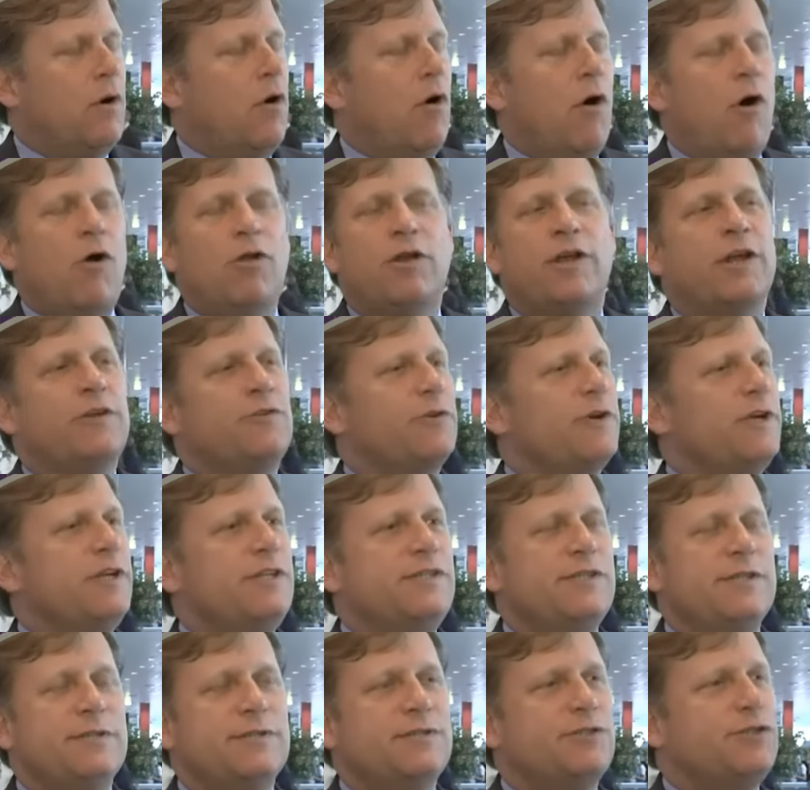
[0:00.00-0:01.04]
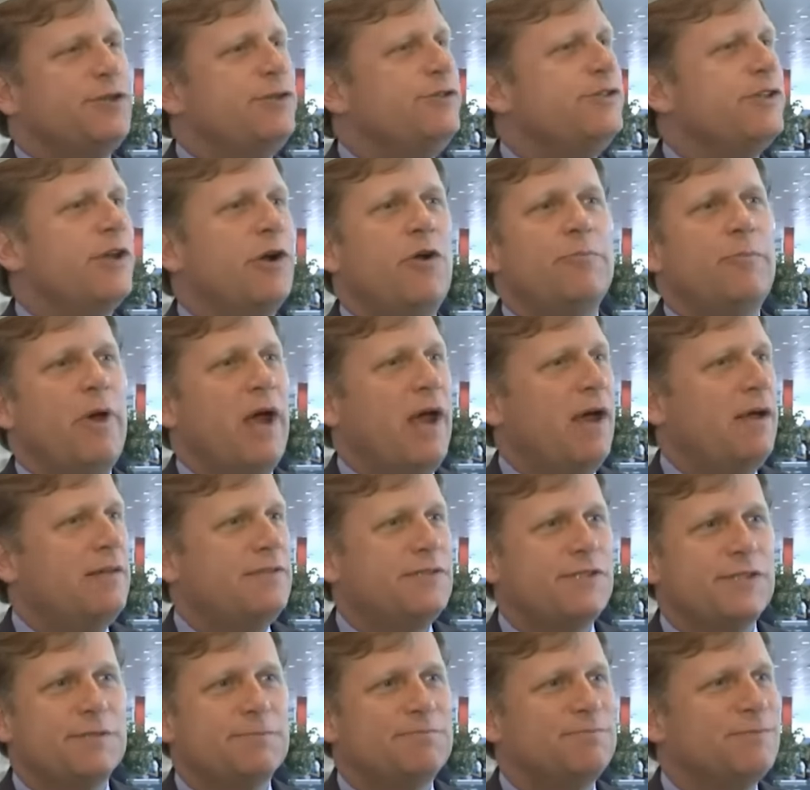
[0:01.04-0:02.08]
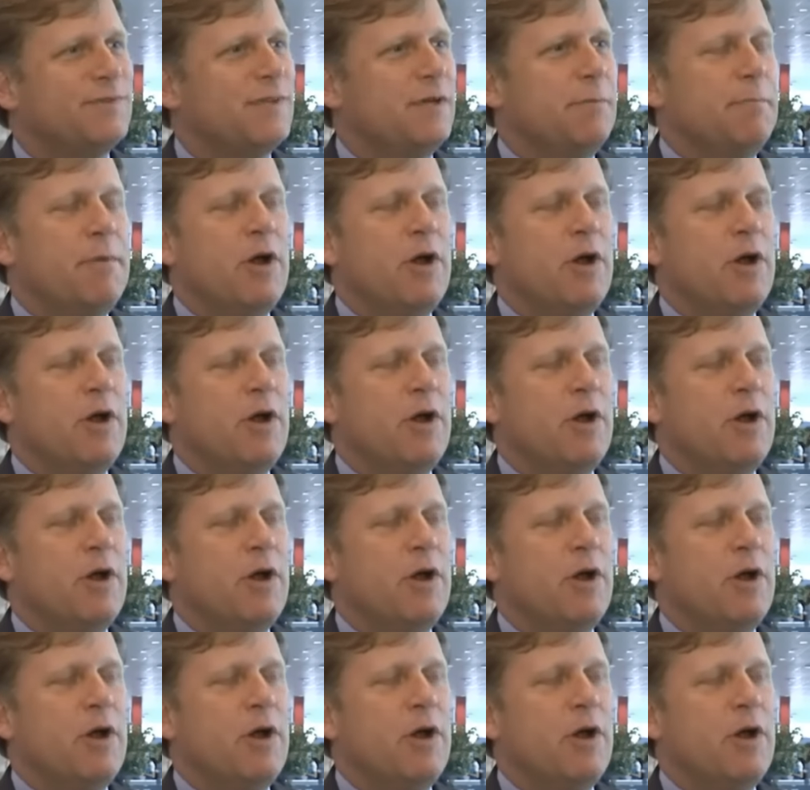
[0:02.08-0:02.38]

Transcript: В минувшем году Майкл Макфол на